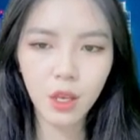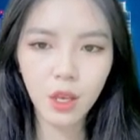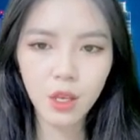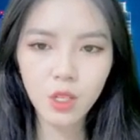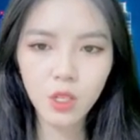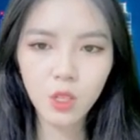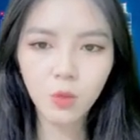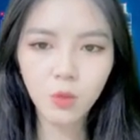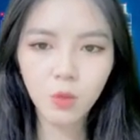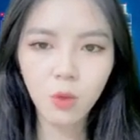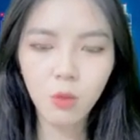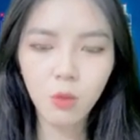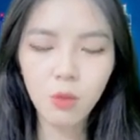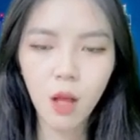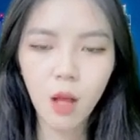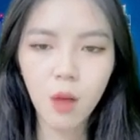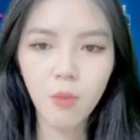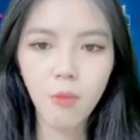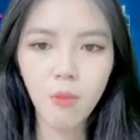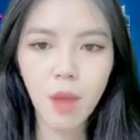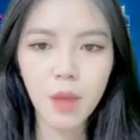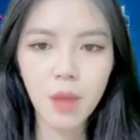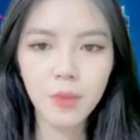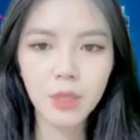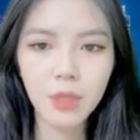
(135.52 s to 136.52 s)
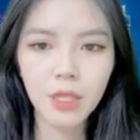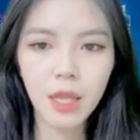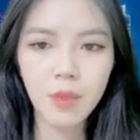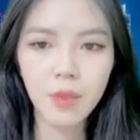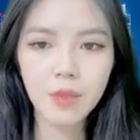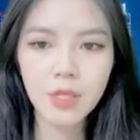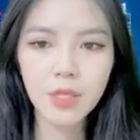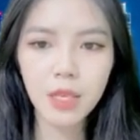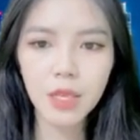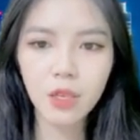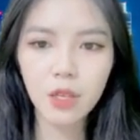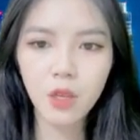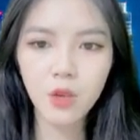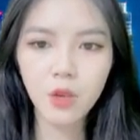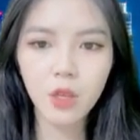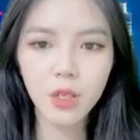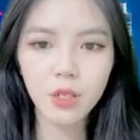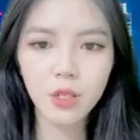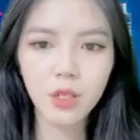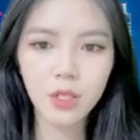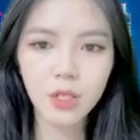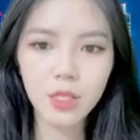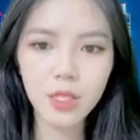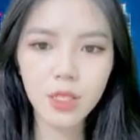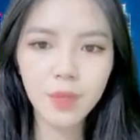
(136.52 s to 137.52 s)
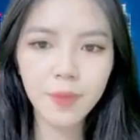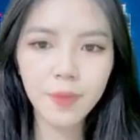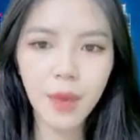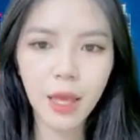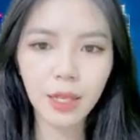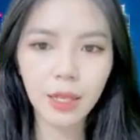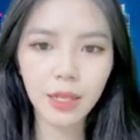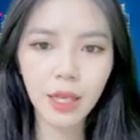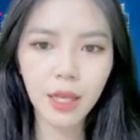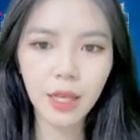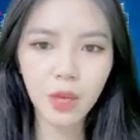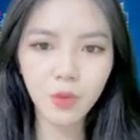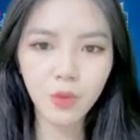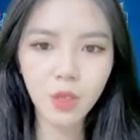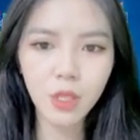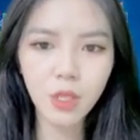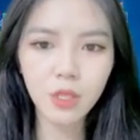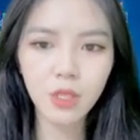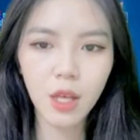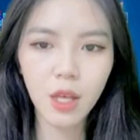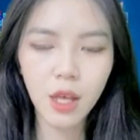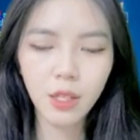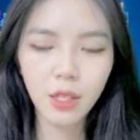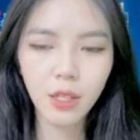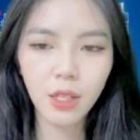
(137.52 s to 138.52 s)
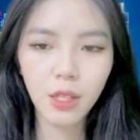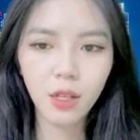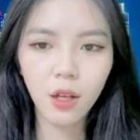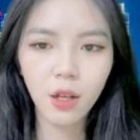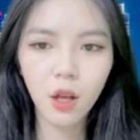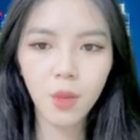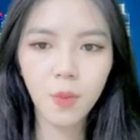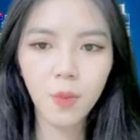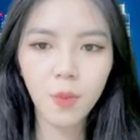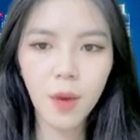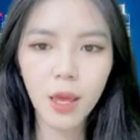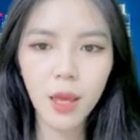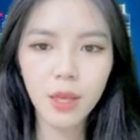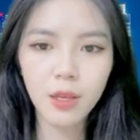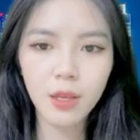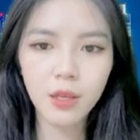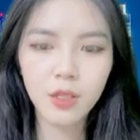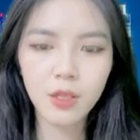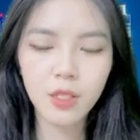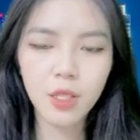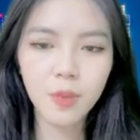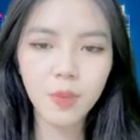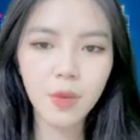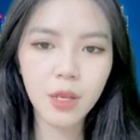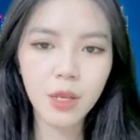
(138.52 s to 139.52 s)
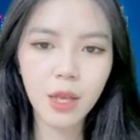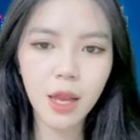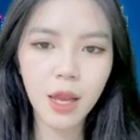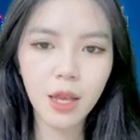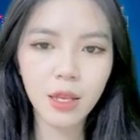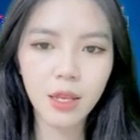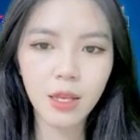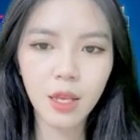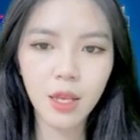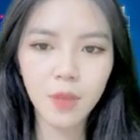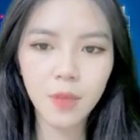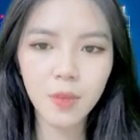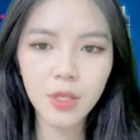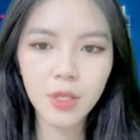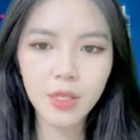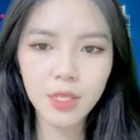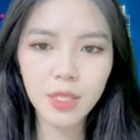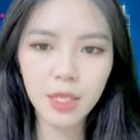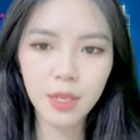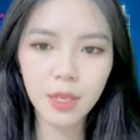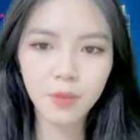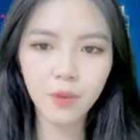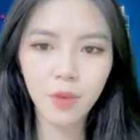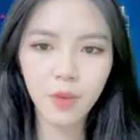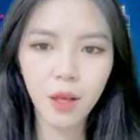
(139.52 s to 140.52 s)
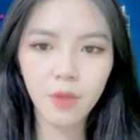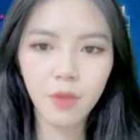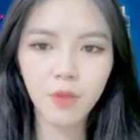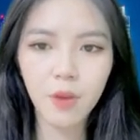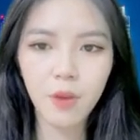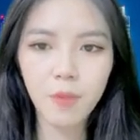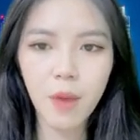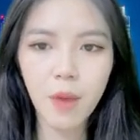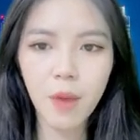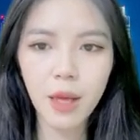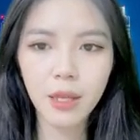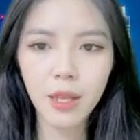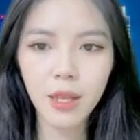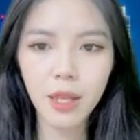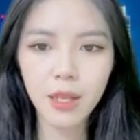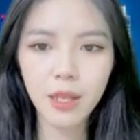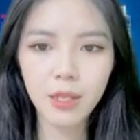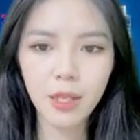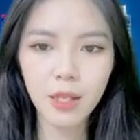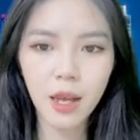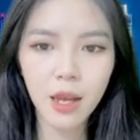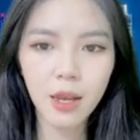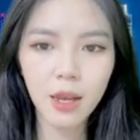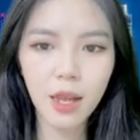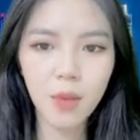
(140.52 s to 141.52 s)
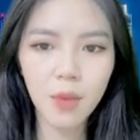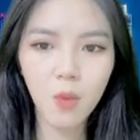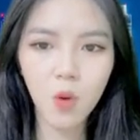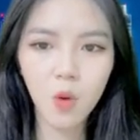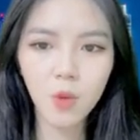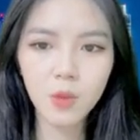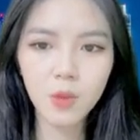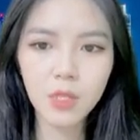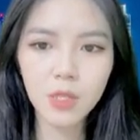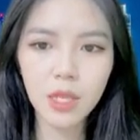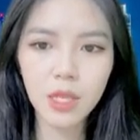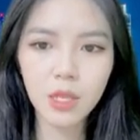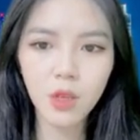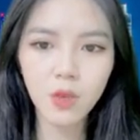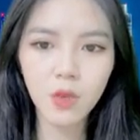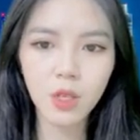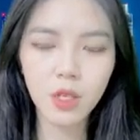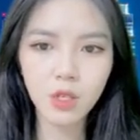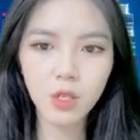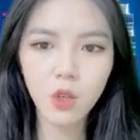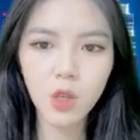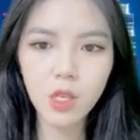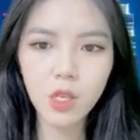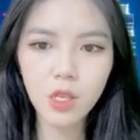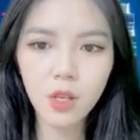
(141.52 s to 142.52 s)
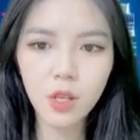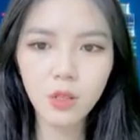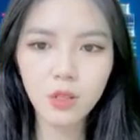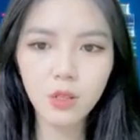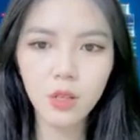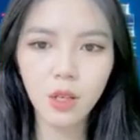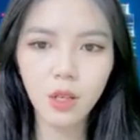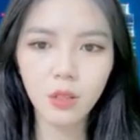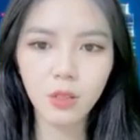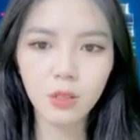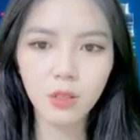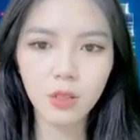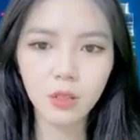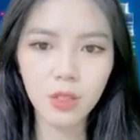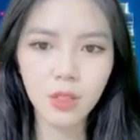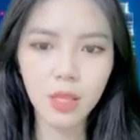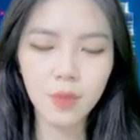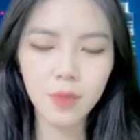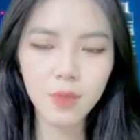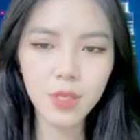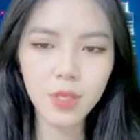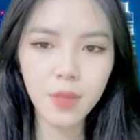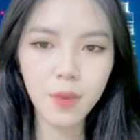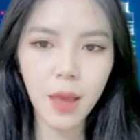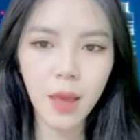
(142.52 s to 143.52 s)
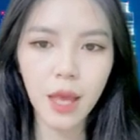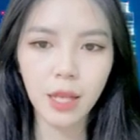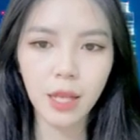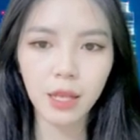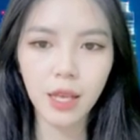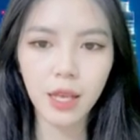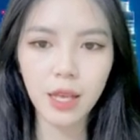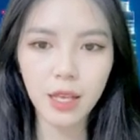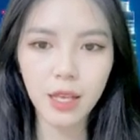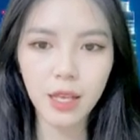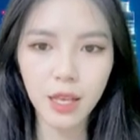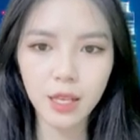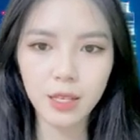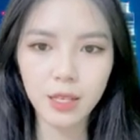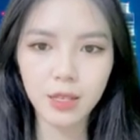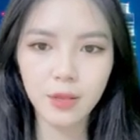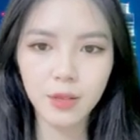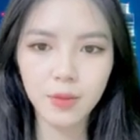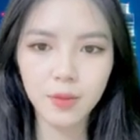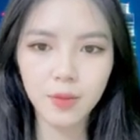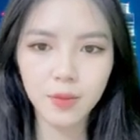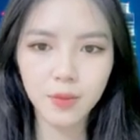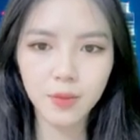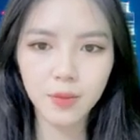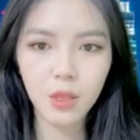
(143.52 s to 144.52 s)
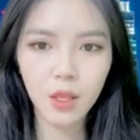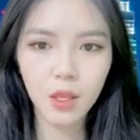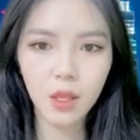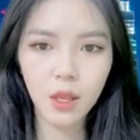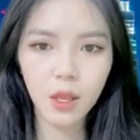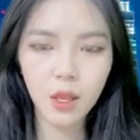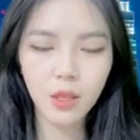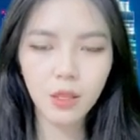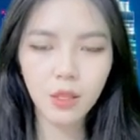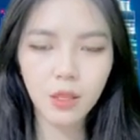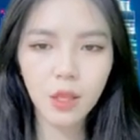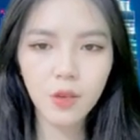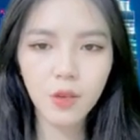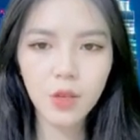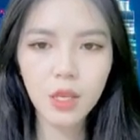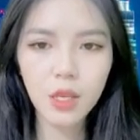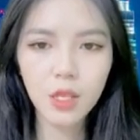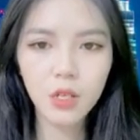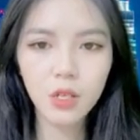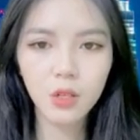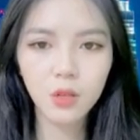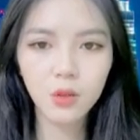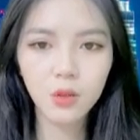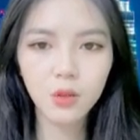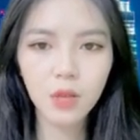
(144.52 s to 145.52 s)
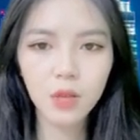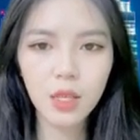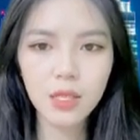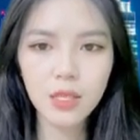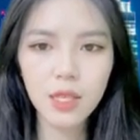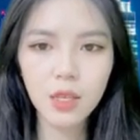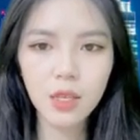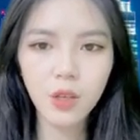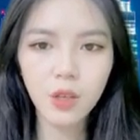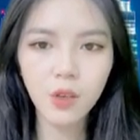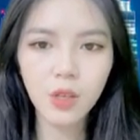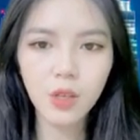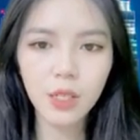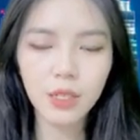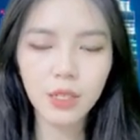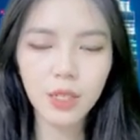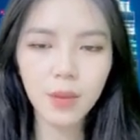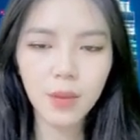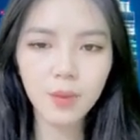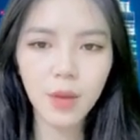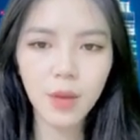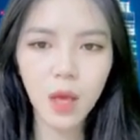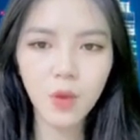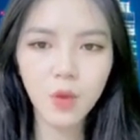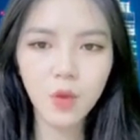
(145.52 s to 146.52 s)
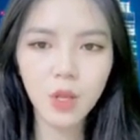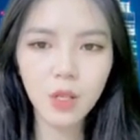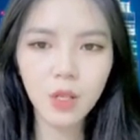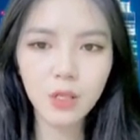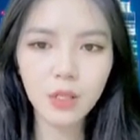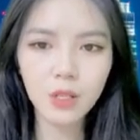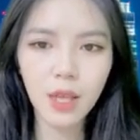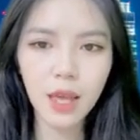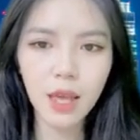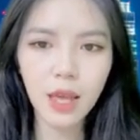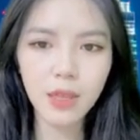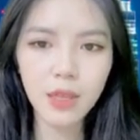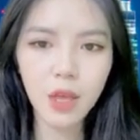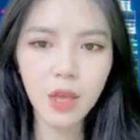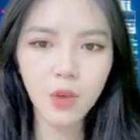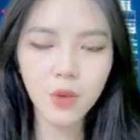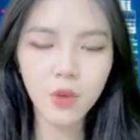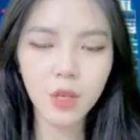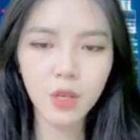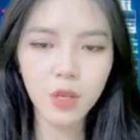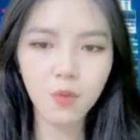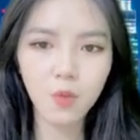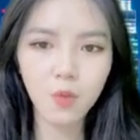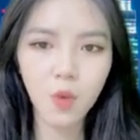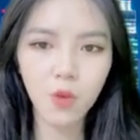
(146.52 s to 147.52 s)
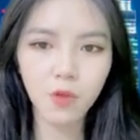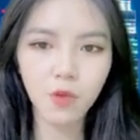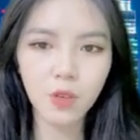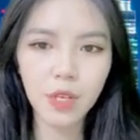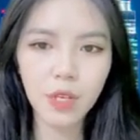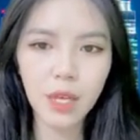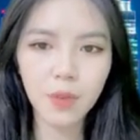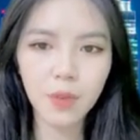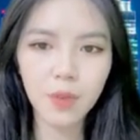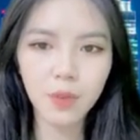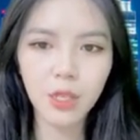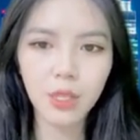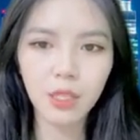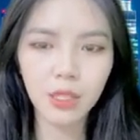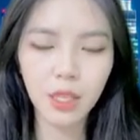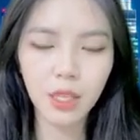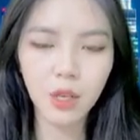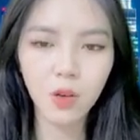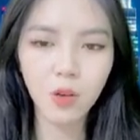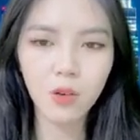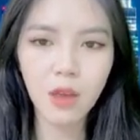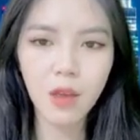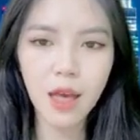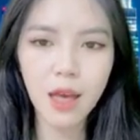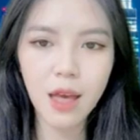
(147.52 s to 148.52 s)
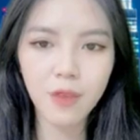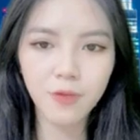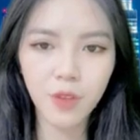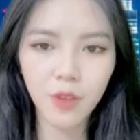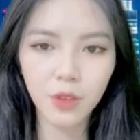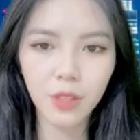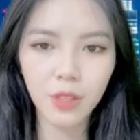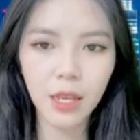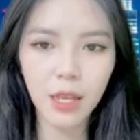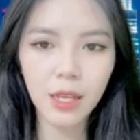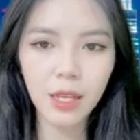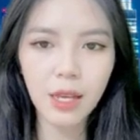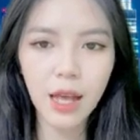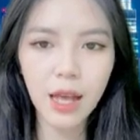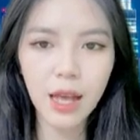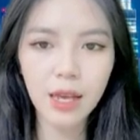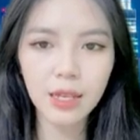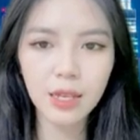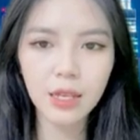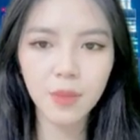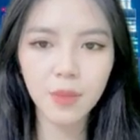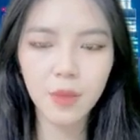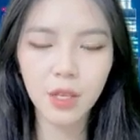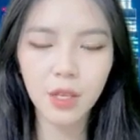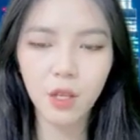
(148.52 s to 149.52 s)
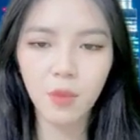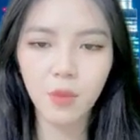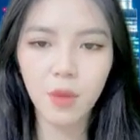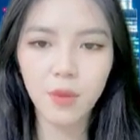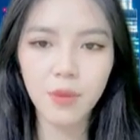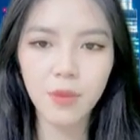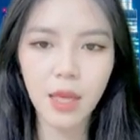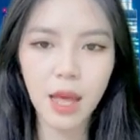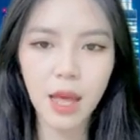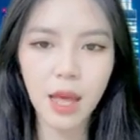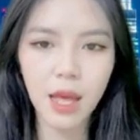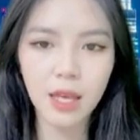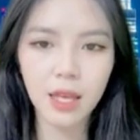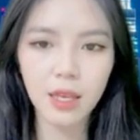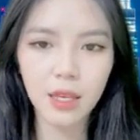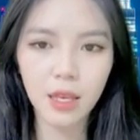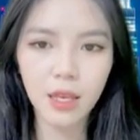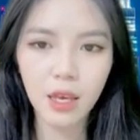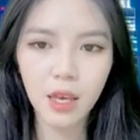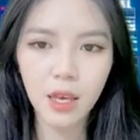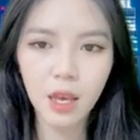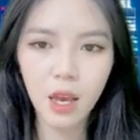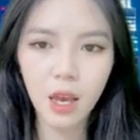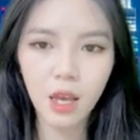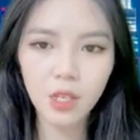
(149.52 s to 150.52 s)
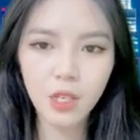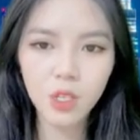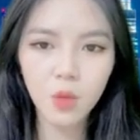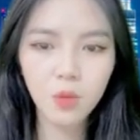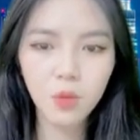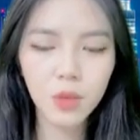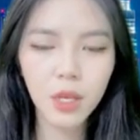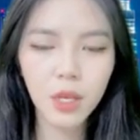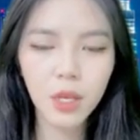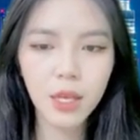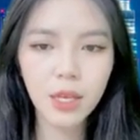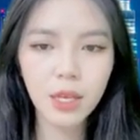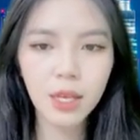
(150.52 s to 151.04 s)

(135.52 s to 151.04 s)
Trong tổng cộng 78 sàn giao dịch được xếp hạng cao nhất, thì Coinbase, Gemini, Bitteam và Binance là 4 sàn giao dịch duy nhất nhận được điểm xếp hạng AA. Theo nghiên cứu, các sàn giao dịch cấp cao nhất đã giao dịch 1,5 nghìn tỷ đô la vào tháng 2 năm 2022, trong khi